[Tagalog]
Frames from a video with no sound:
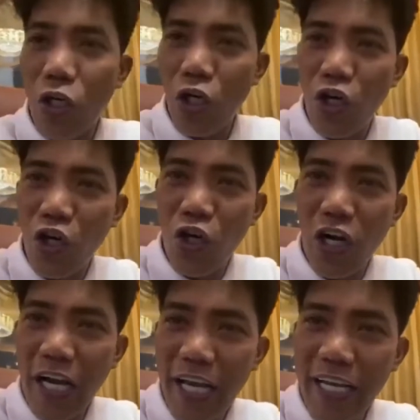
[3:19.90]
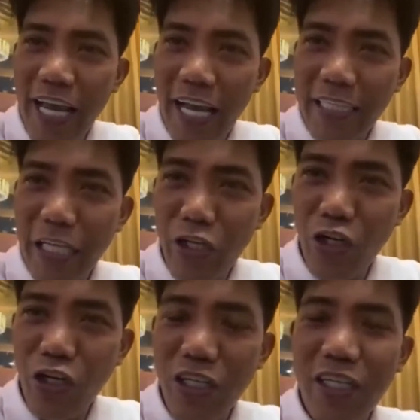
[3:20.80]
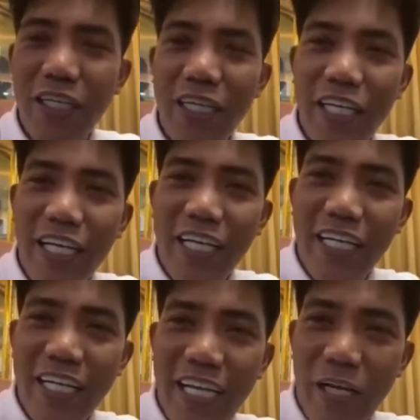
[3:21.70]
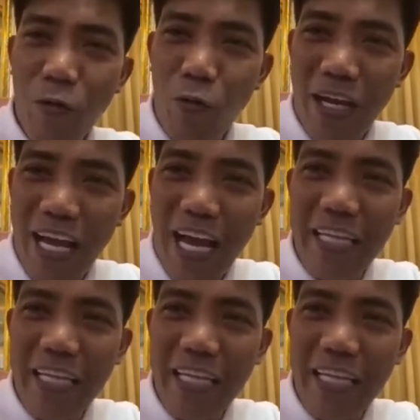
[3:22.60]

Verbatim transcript: Oh, ayan, nakita nyo? 140